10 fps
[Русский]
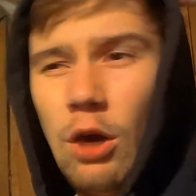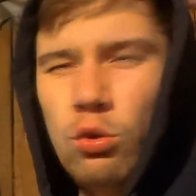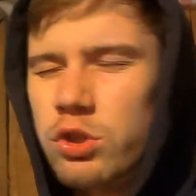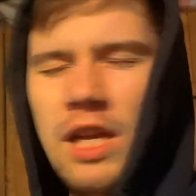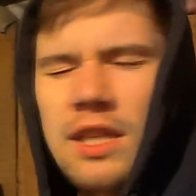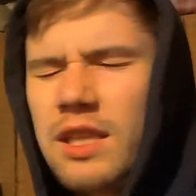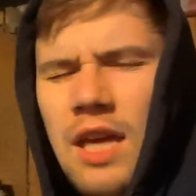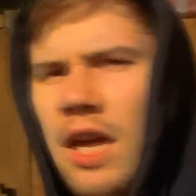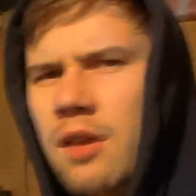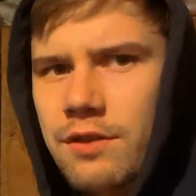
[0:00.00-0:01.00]

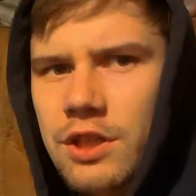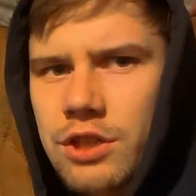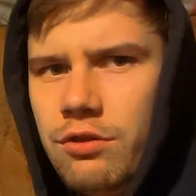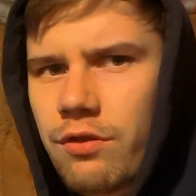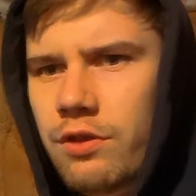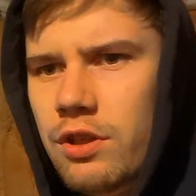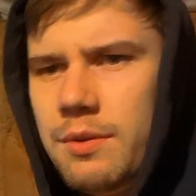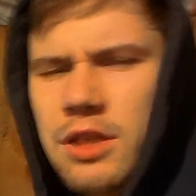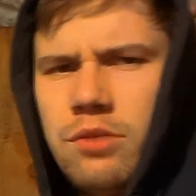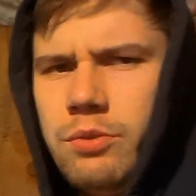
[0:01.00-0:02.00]
ушатанная внешнего вида,
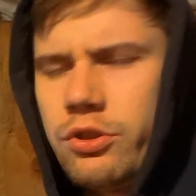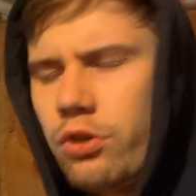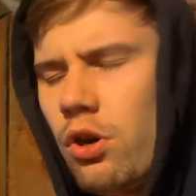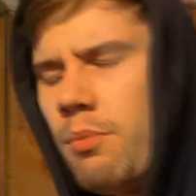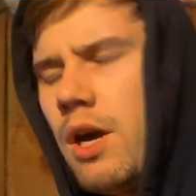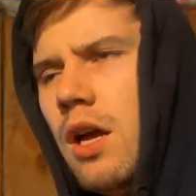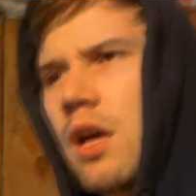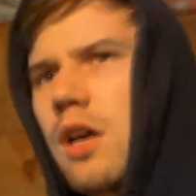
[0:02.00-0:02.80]
даже без хрома.